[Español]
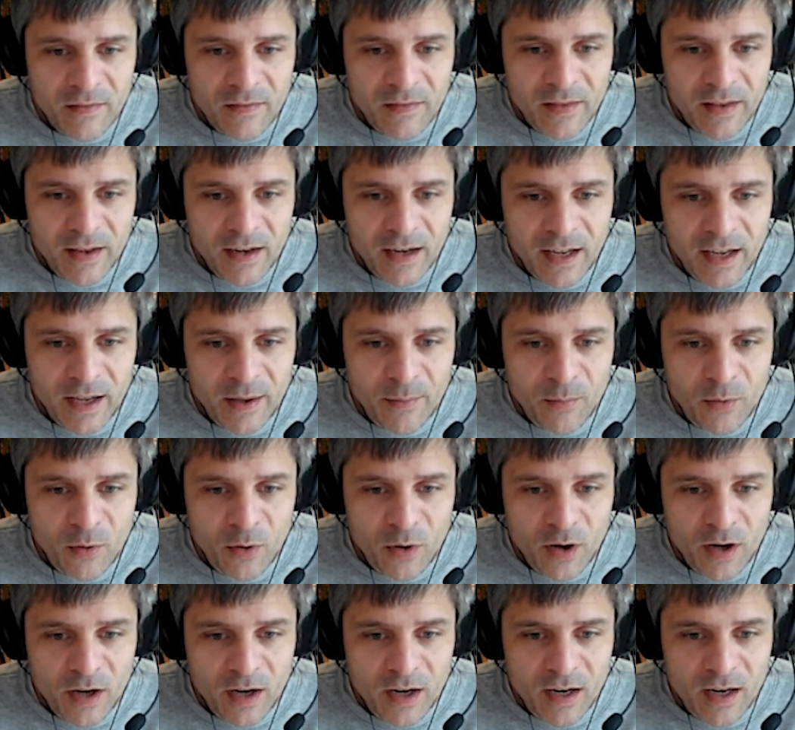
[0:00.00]
de la
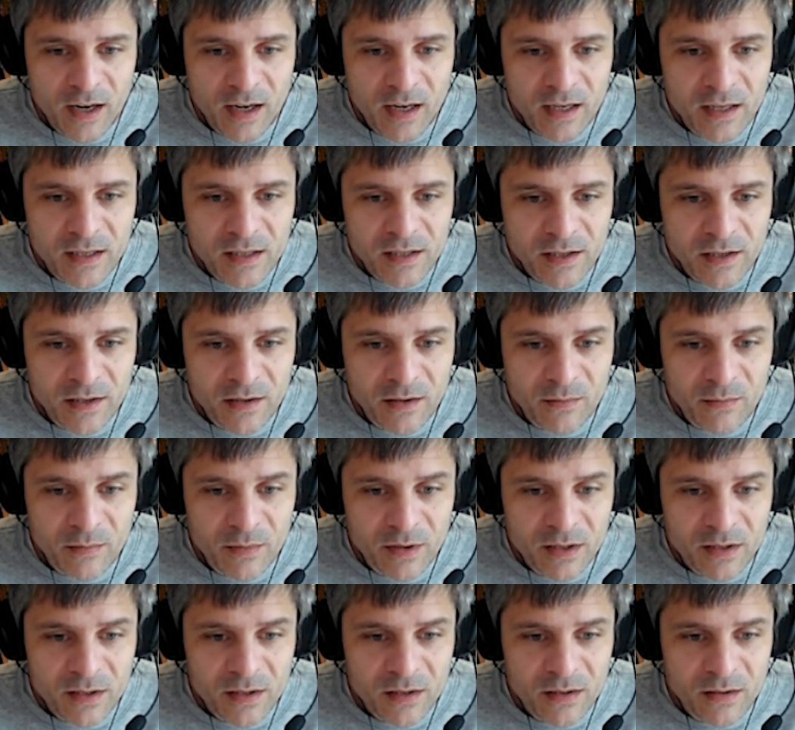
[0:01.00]
época
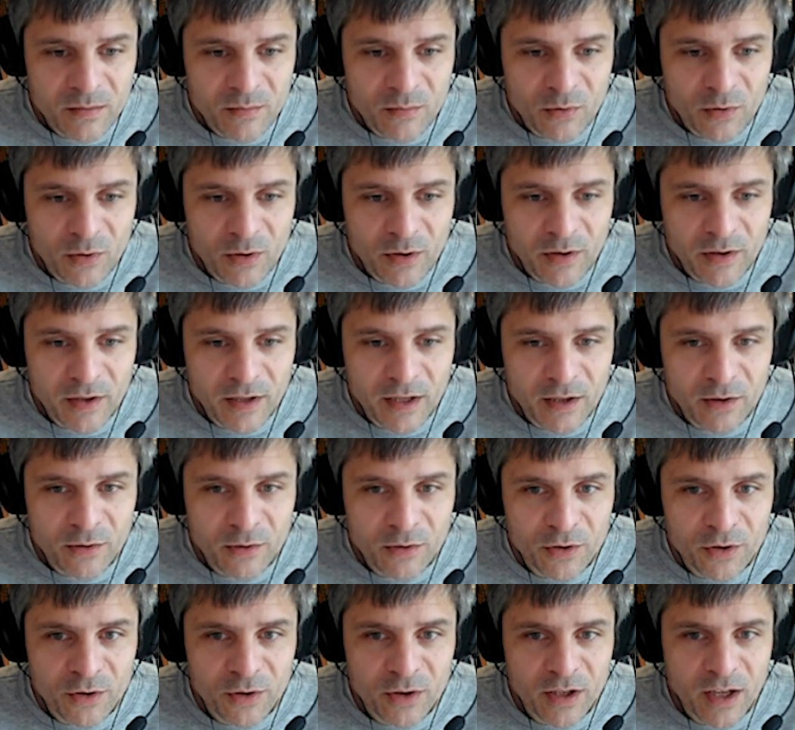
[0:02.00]
pues, publicidad
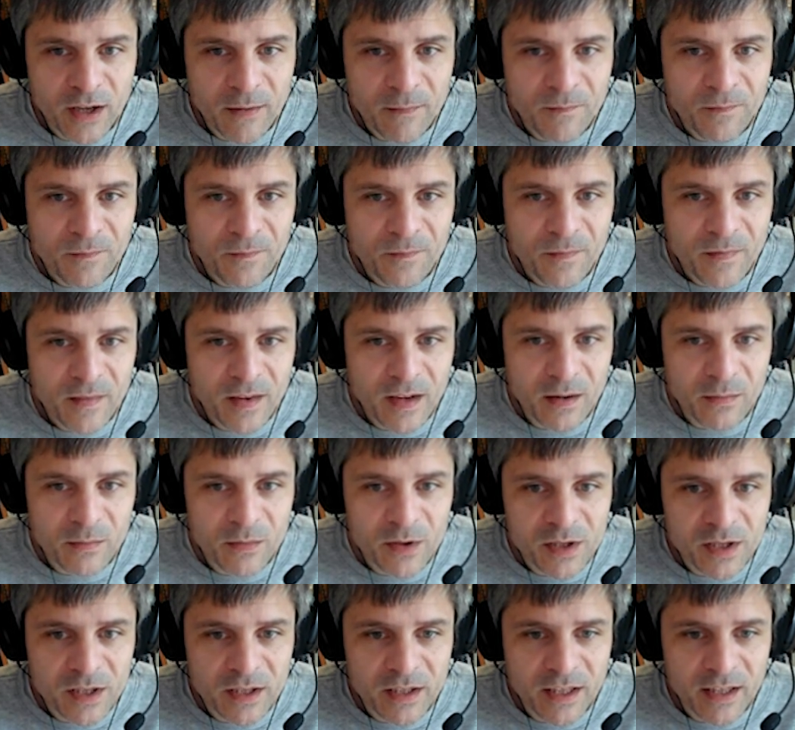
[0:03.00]
Toyota,
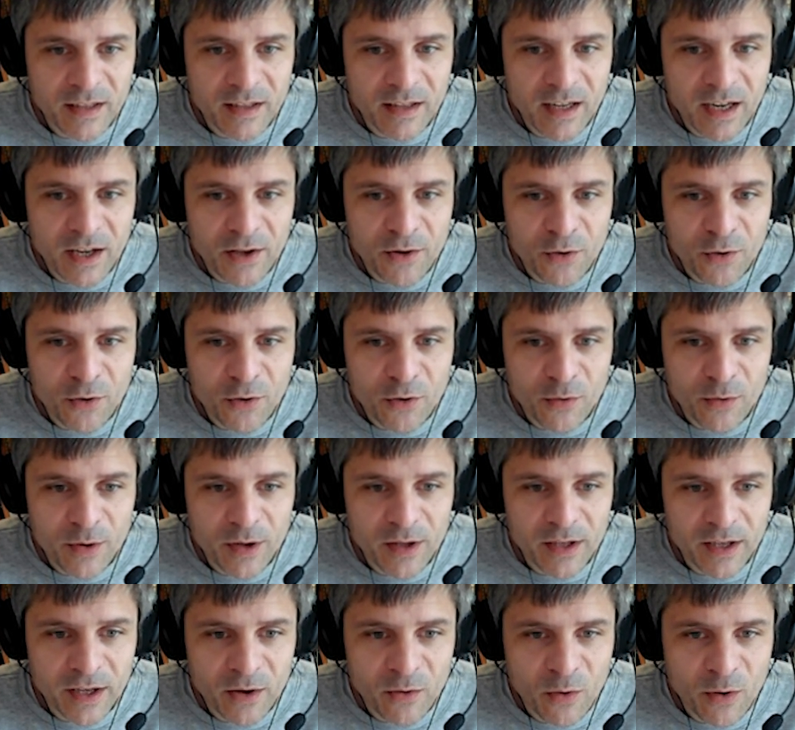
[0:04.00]
camiseta del año
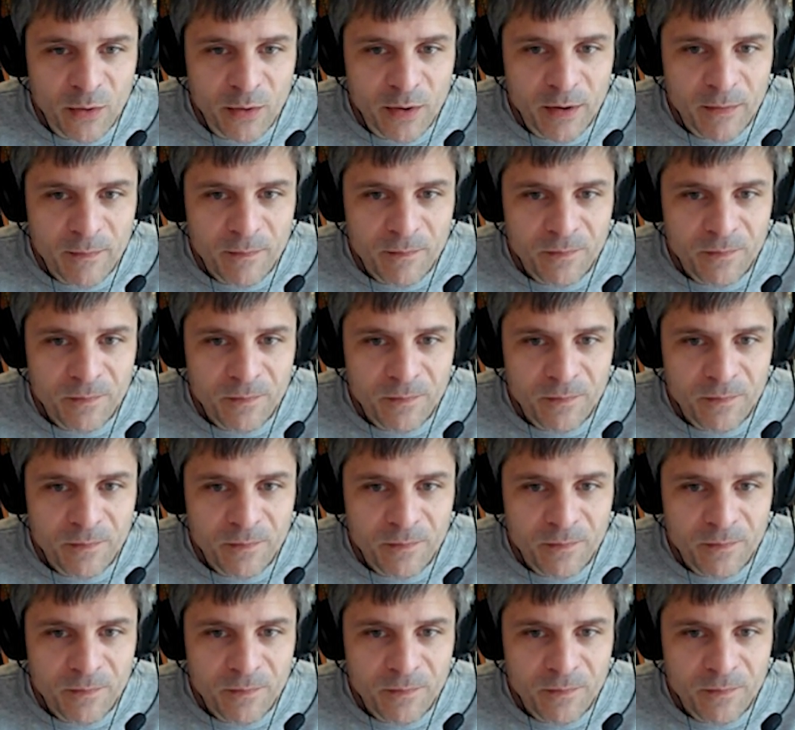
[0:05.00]
99.